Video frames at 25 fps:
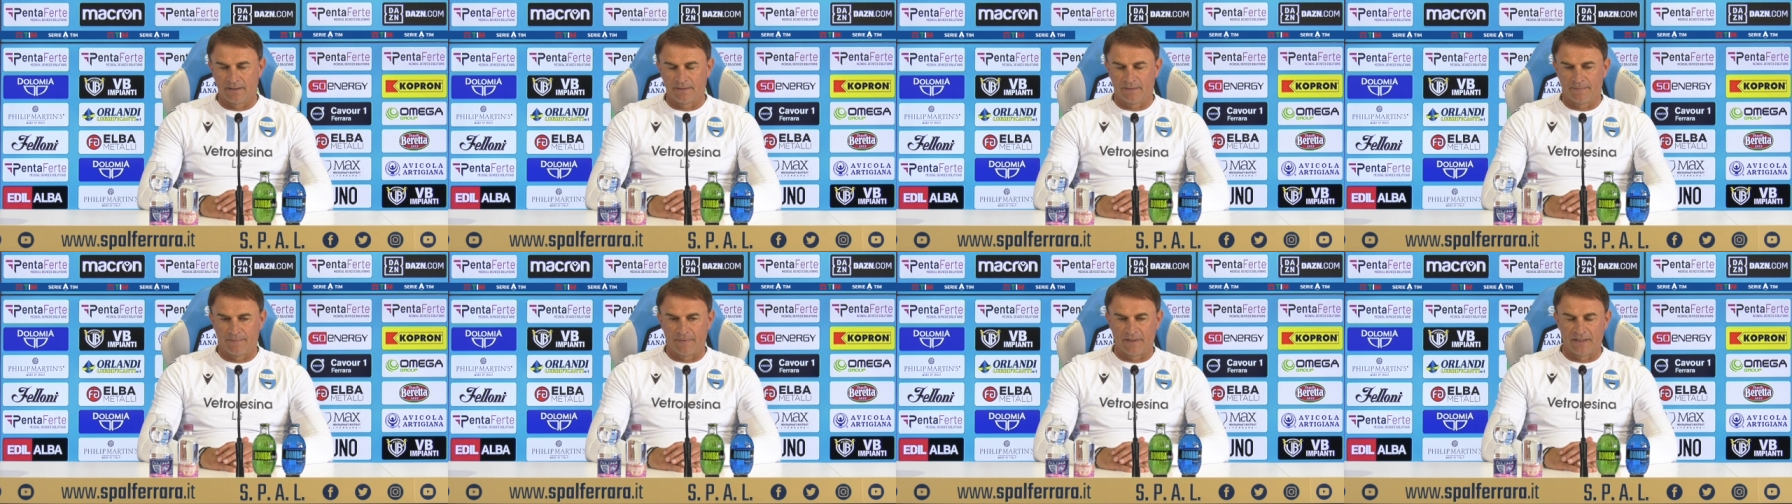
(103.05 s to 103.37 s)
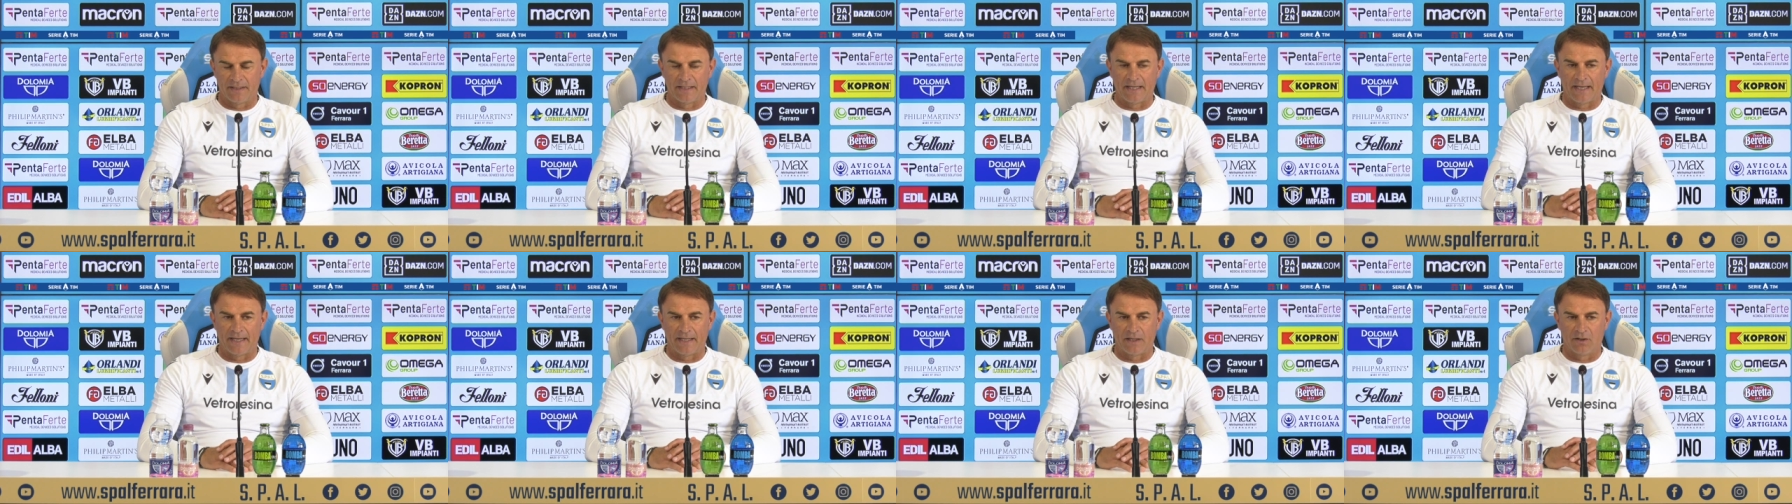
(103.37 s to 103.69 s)
eh,
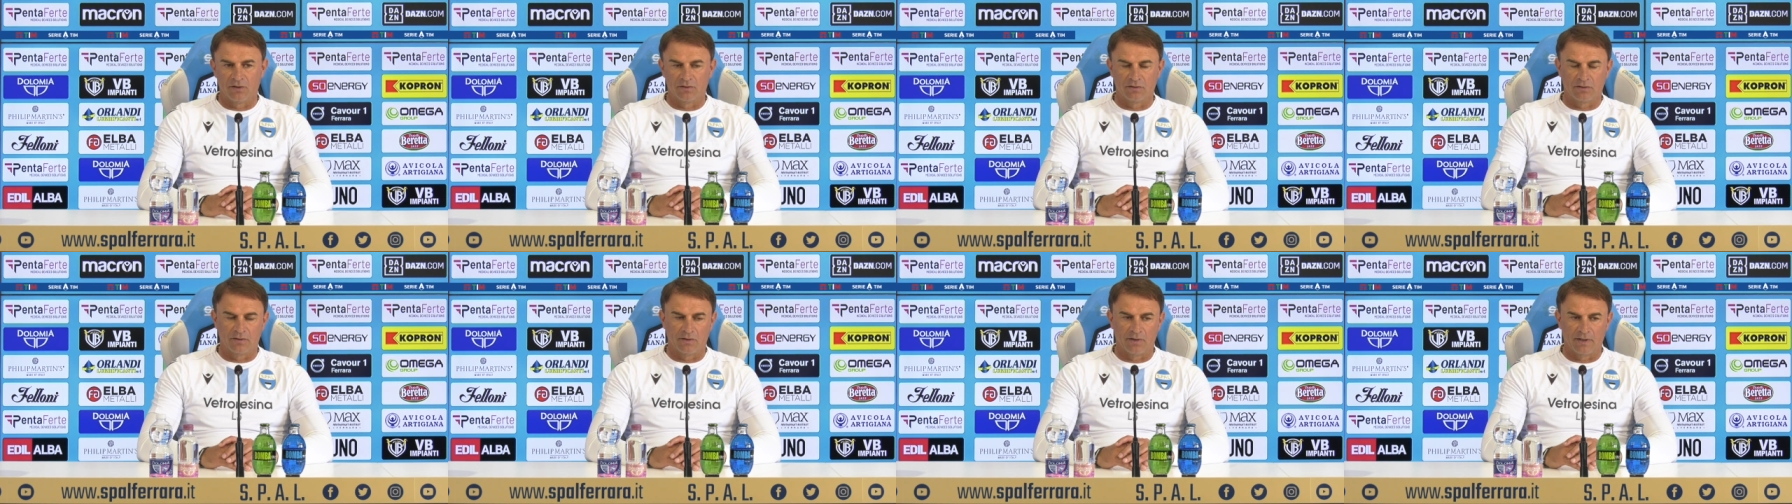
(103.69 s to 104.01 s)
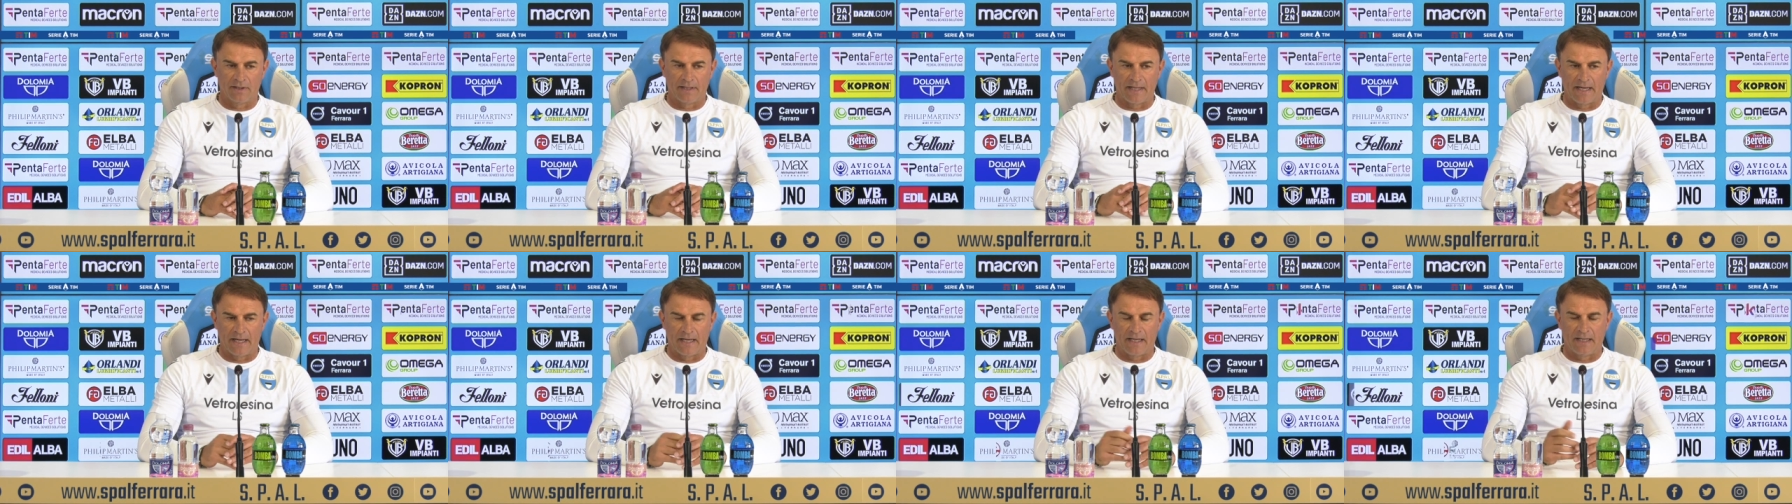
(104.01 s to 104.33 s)
per dare
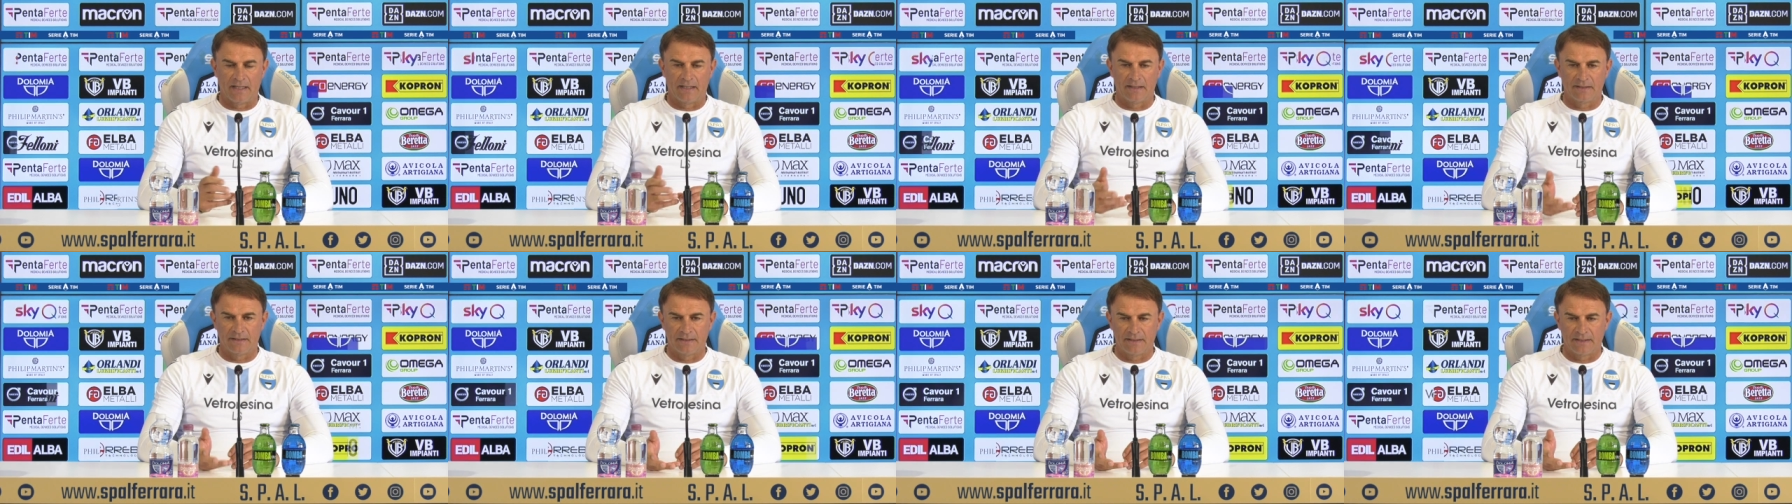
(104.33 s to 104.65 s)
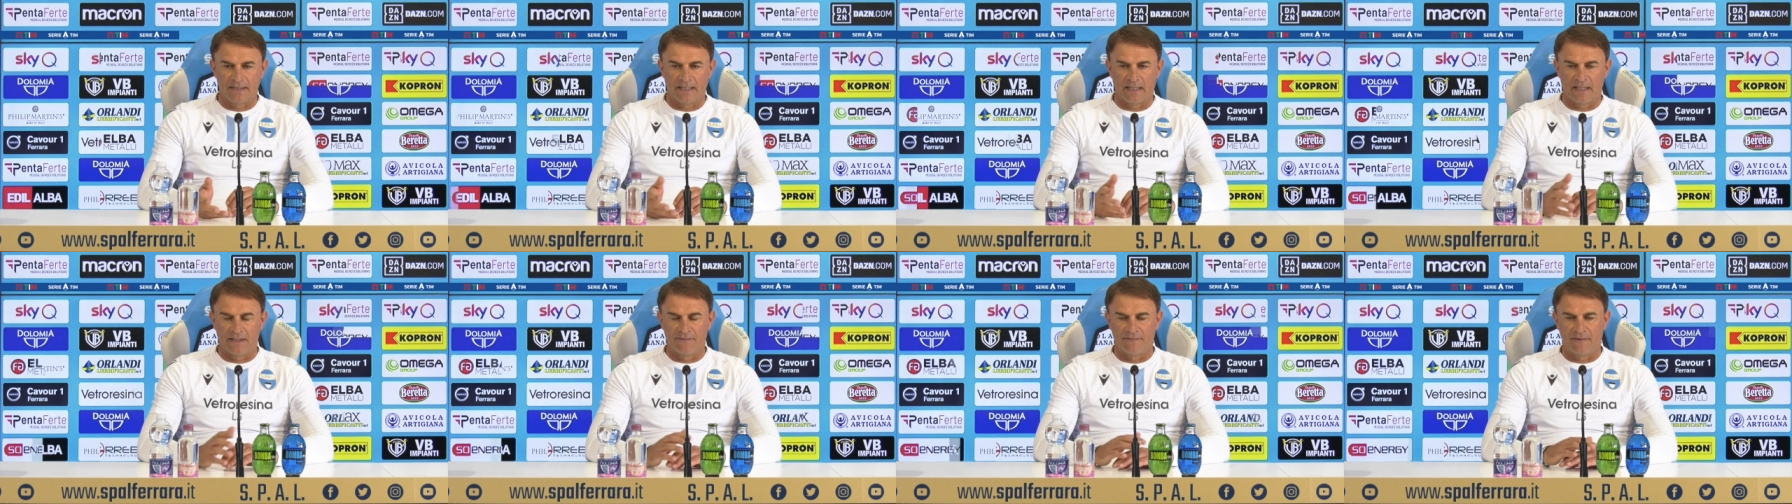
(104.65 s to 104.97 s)
continuità
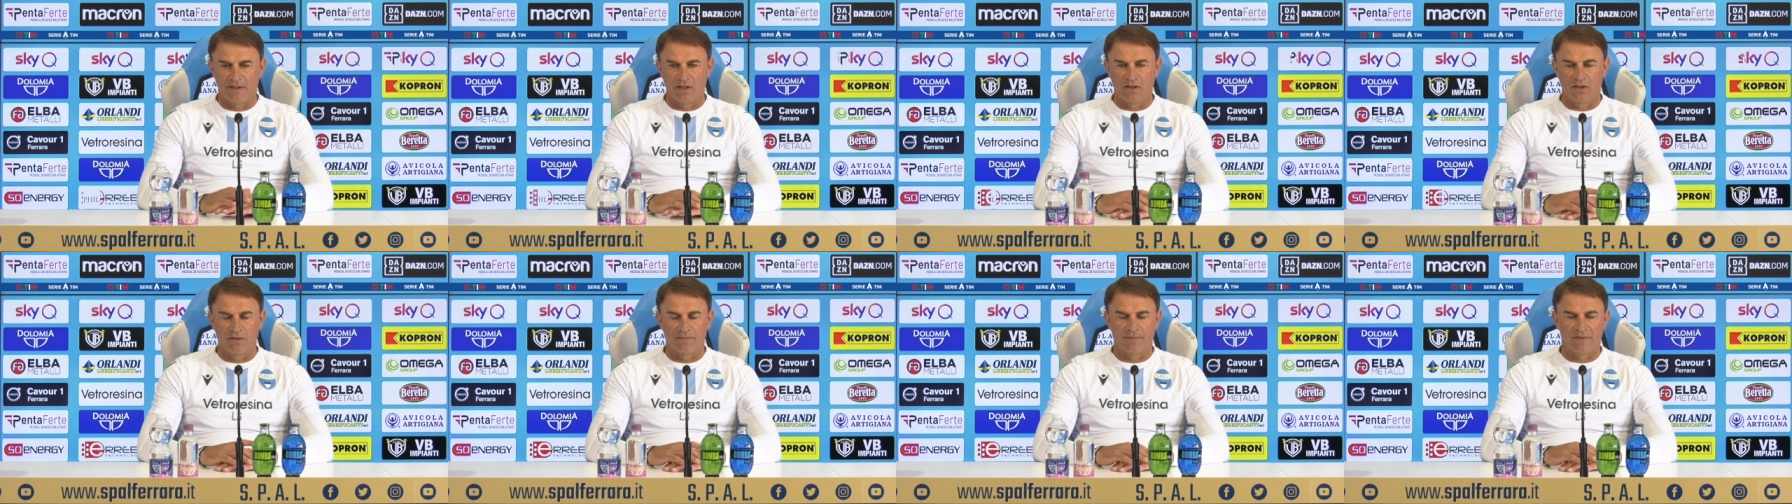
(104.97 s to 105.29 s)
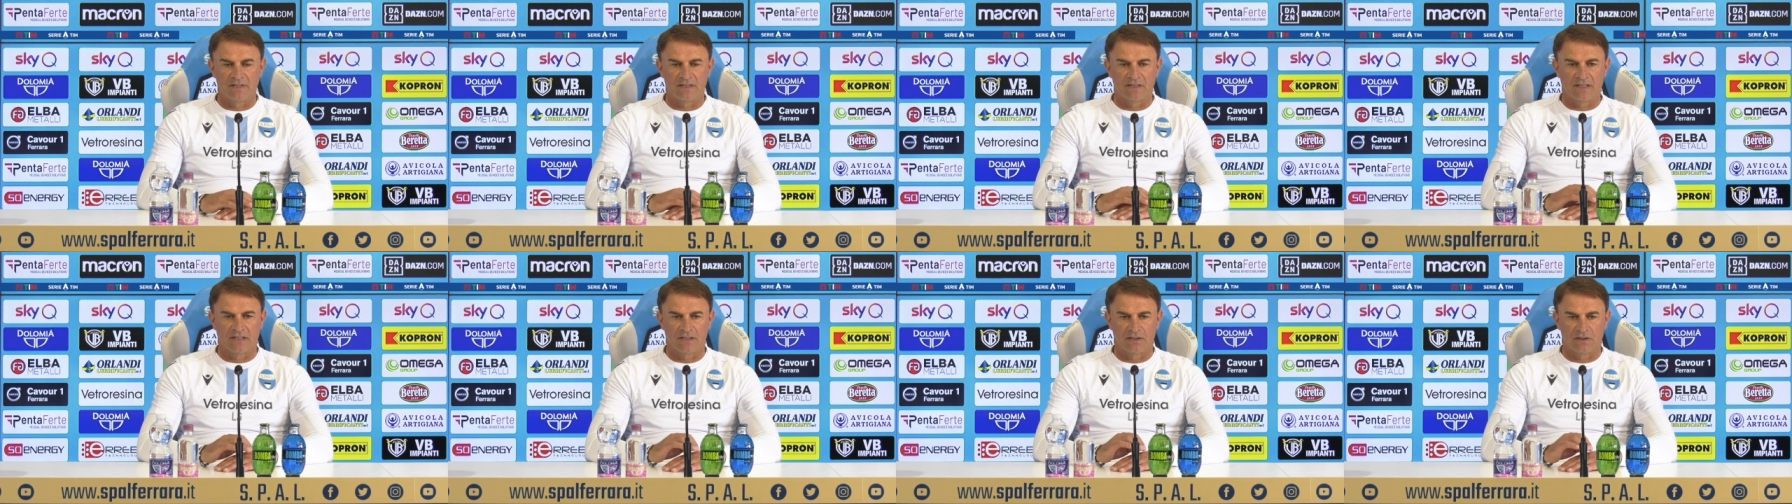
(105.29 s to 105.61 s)
sia a livello di
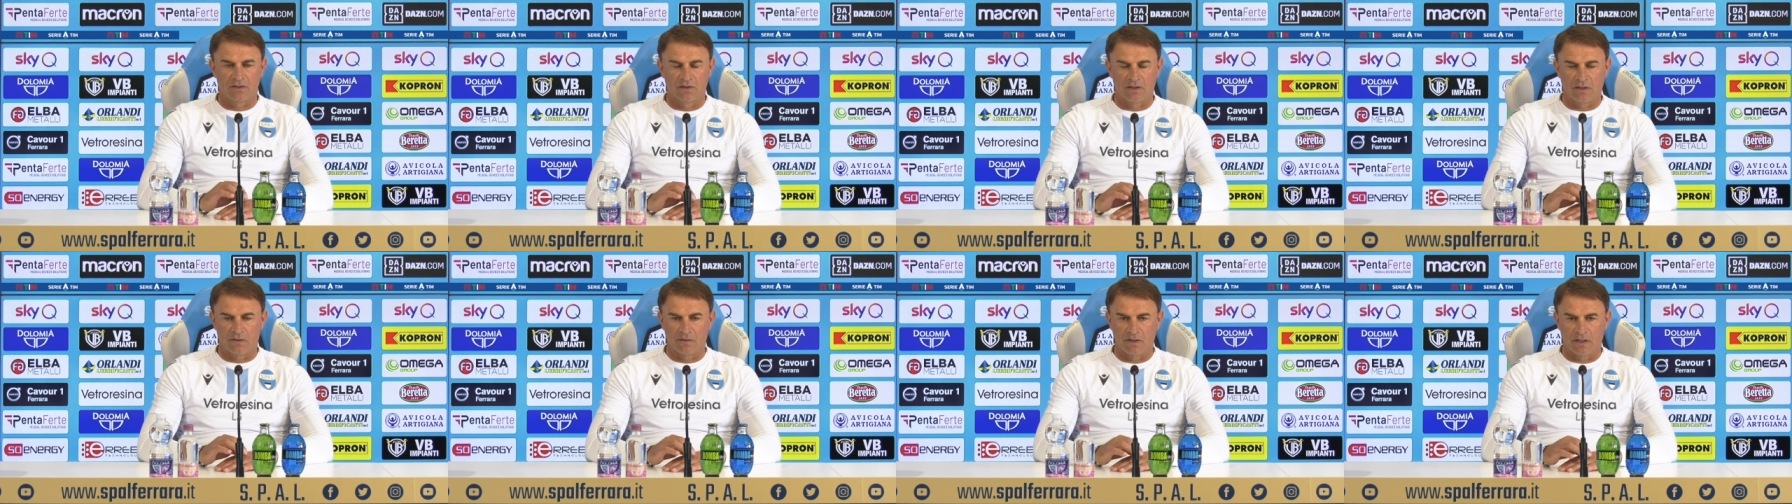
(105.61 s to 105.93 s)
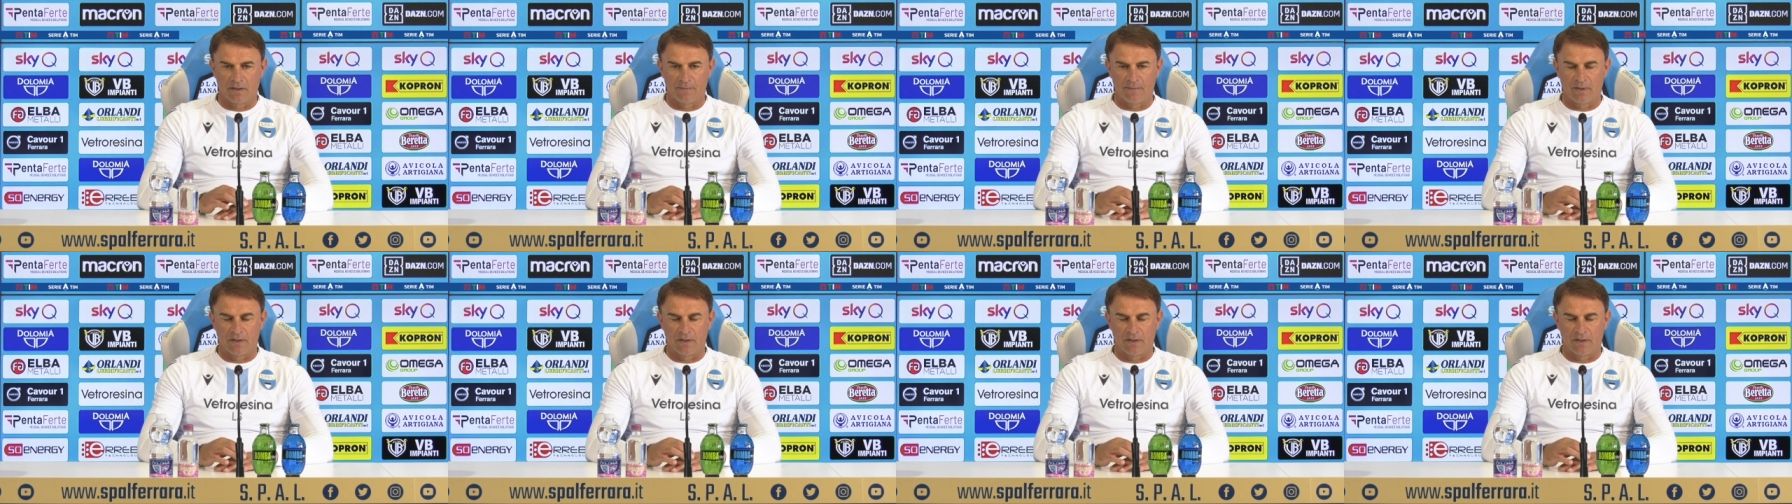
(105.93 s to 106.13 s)
prestazione a quello che